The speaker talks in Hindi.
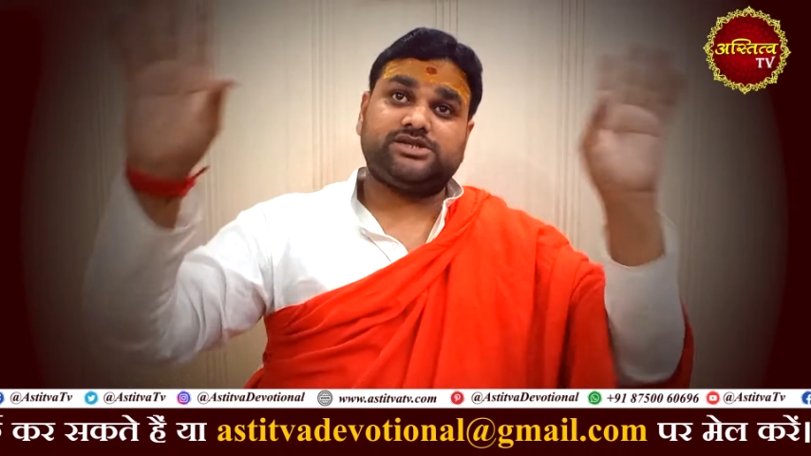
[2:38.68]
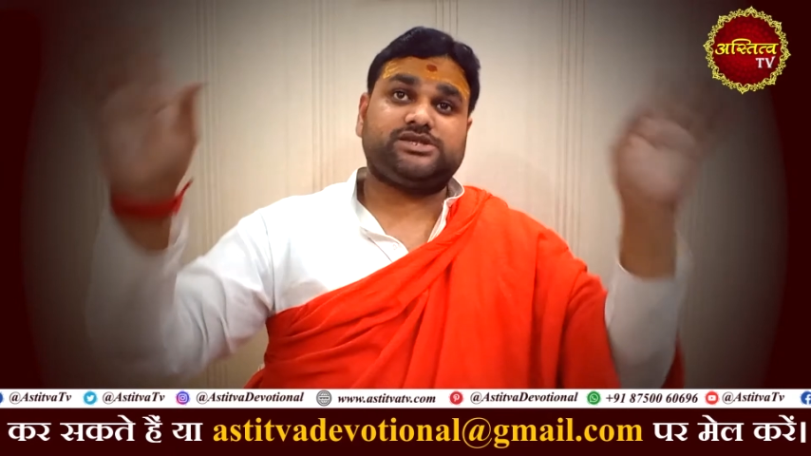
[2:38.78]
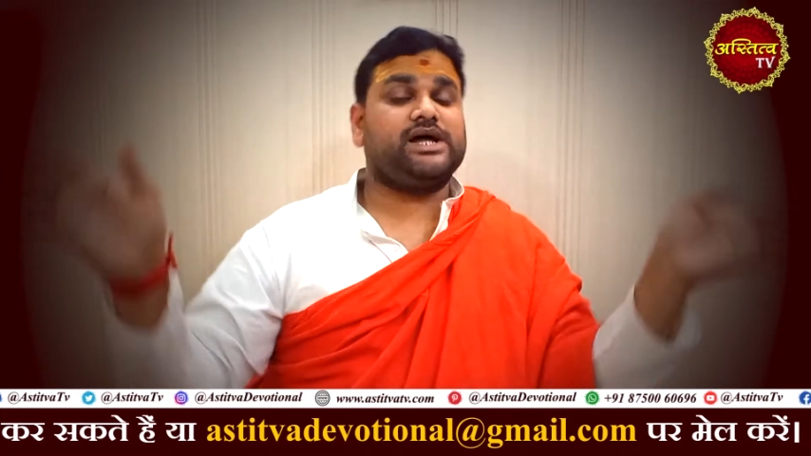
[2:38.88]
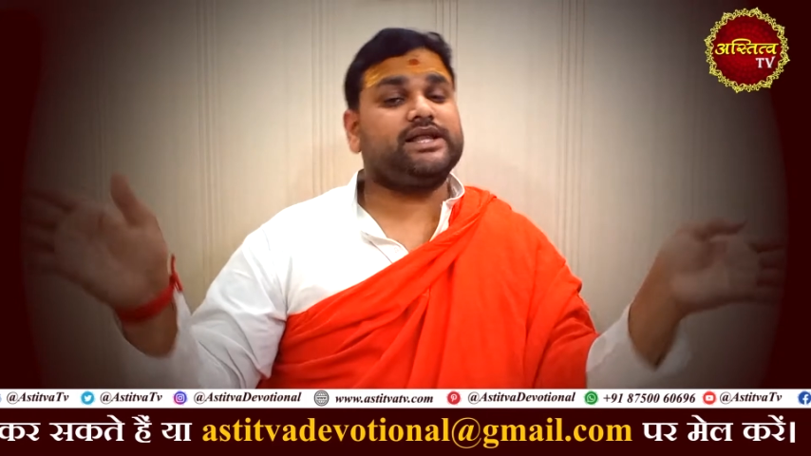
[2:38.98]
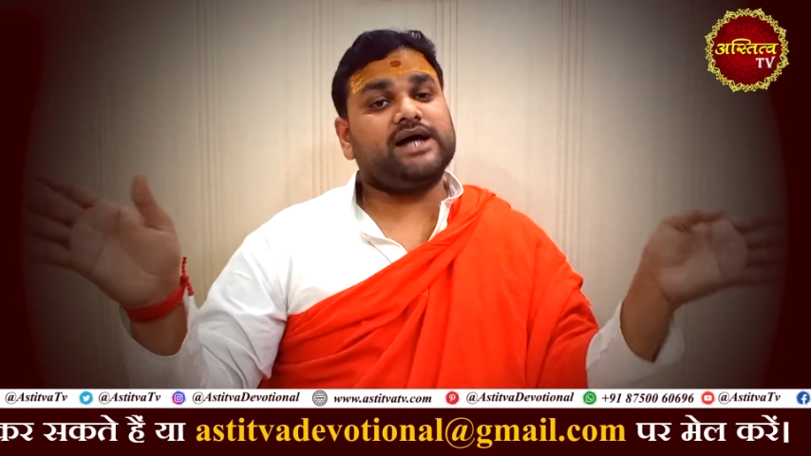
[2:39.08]

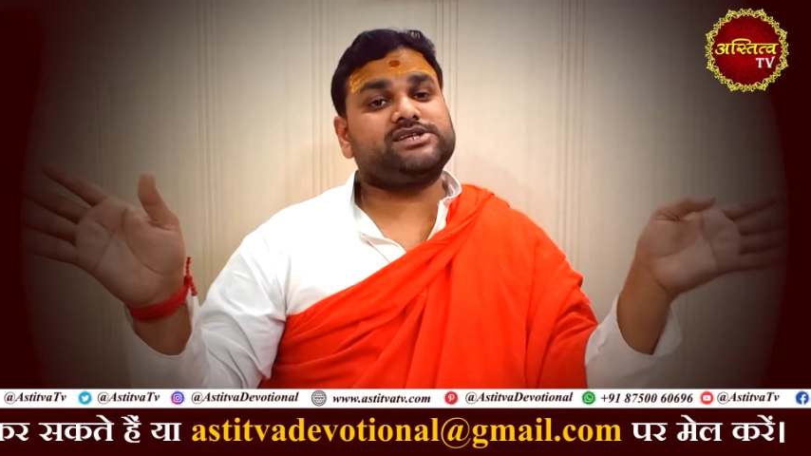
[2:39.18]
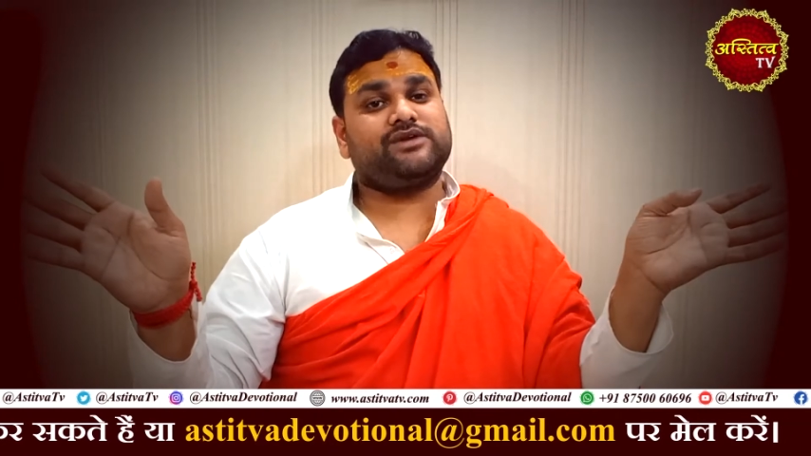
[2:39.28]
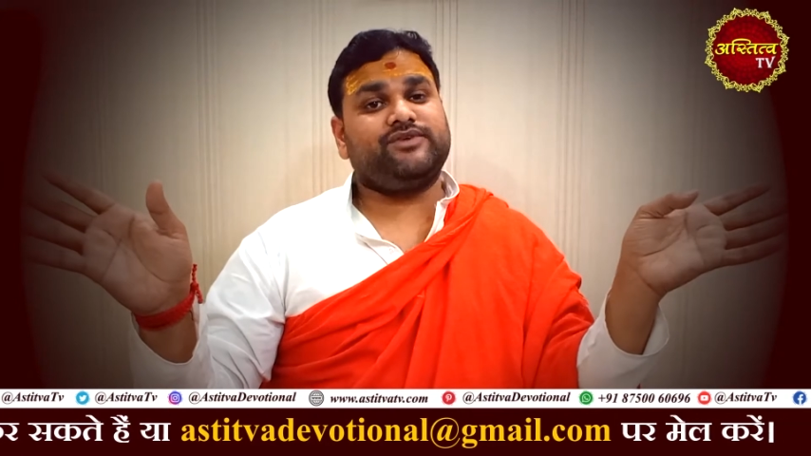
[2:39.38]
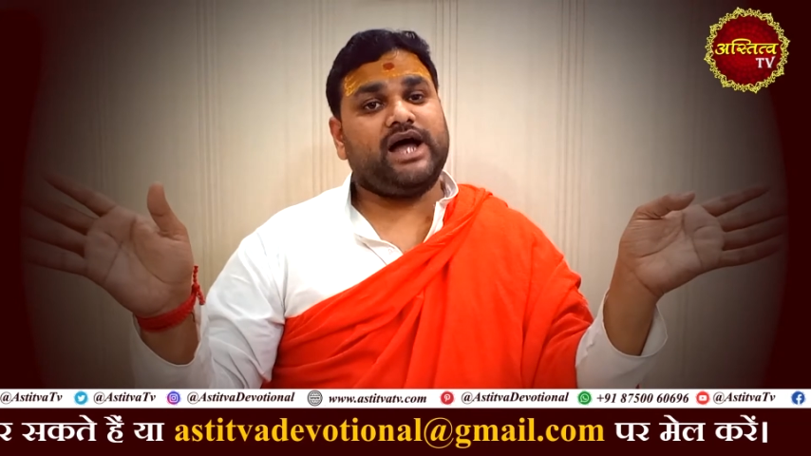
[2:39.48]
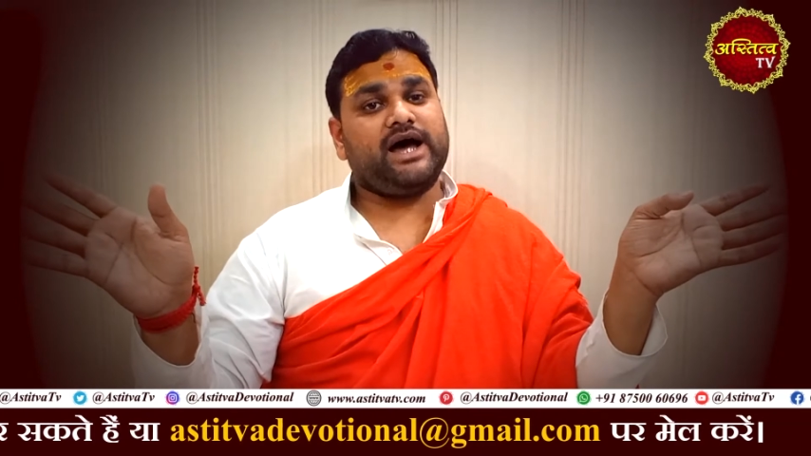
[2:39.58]
सदा
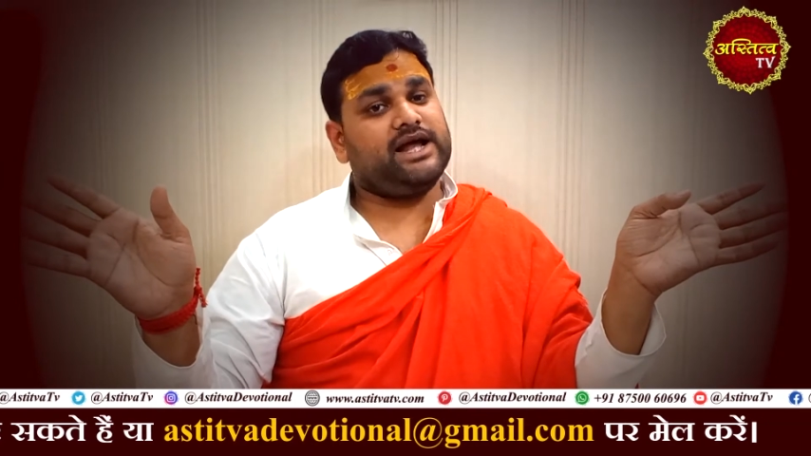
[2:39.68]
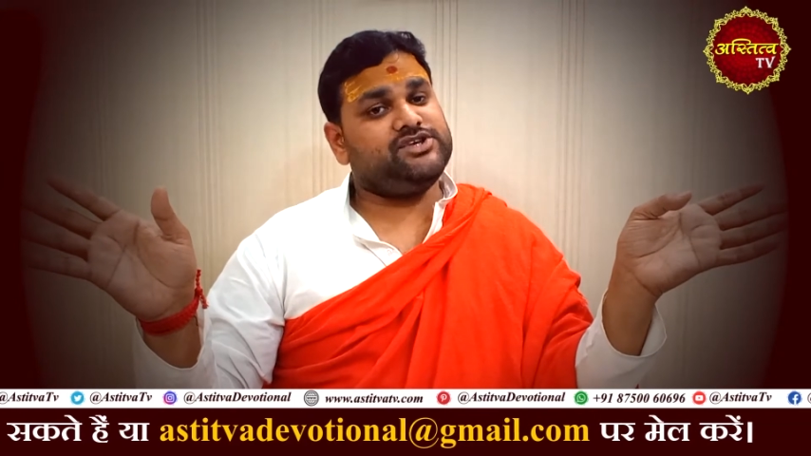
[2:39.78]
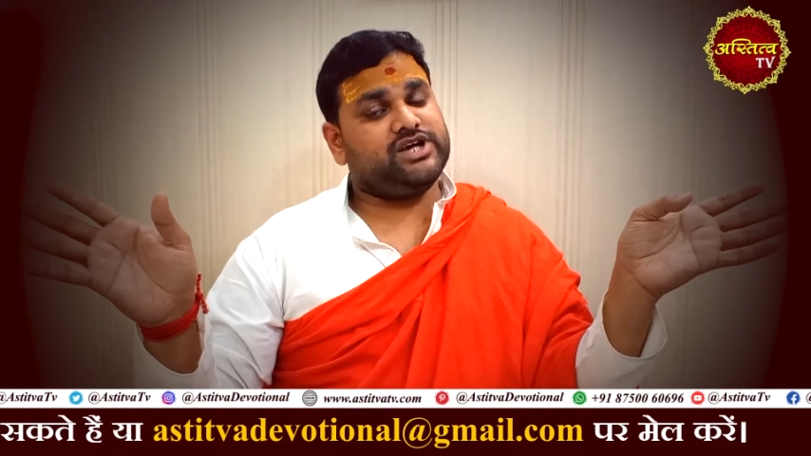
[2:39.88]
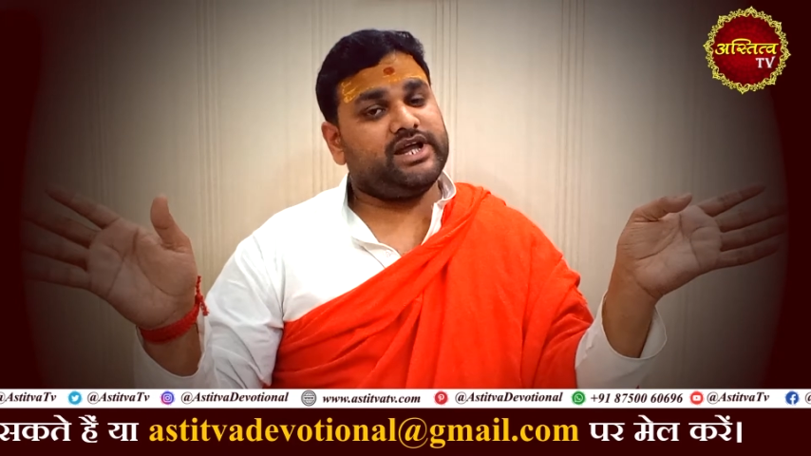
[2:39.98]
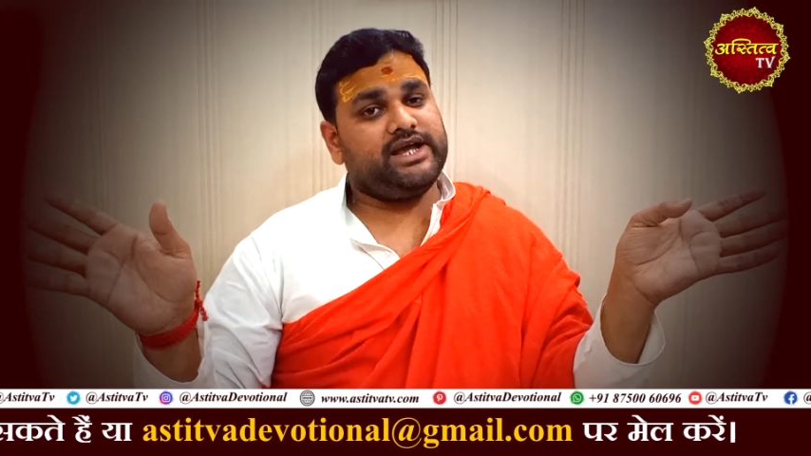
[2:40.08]
सर्वदा
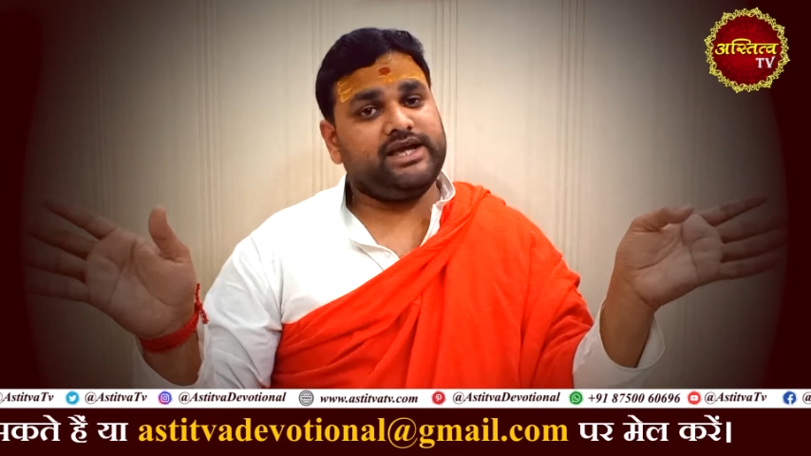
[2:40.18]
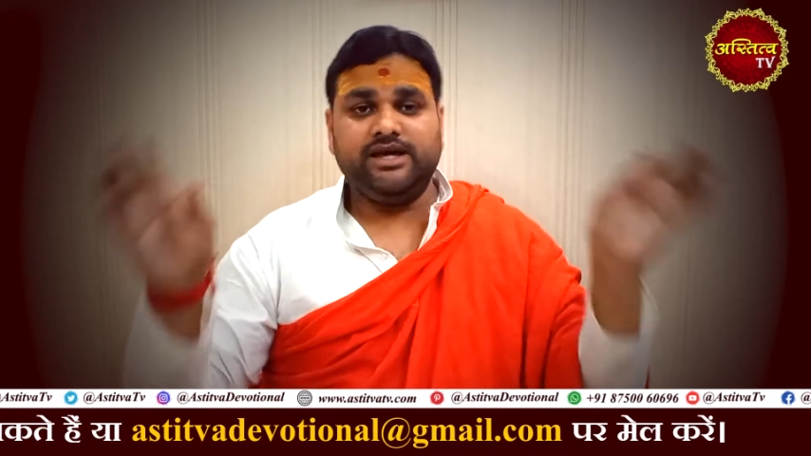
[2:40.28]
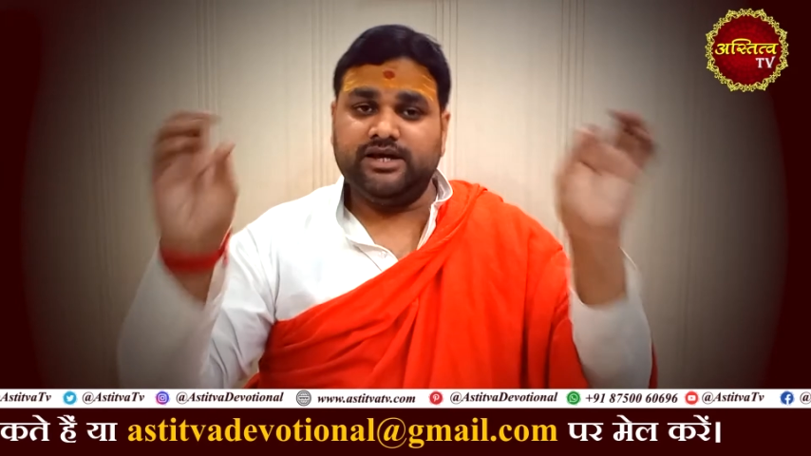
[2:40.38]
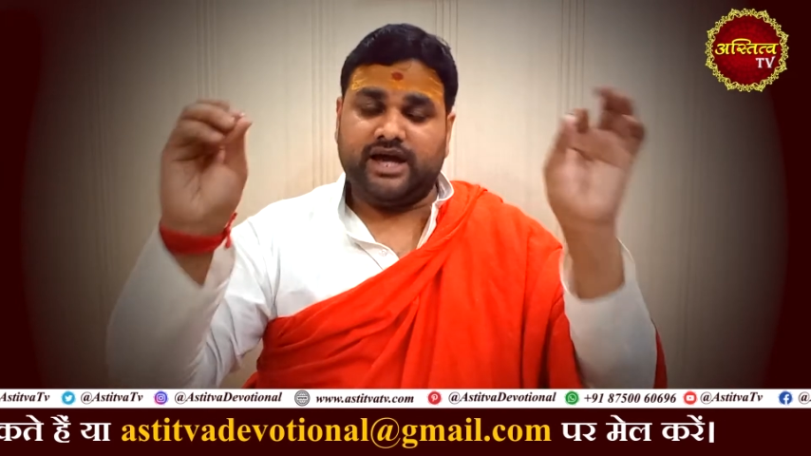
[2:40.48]
राज्य करेगी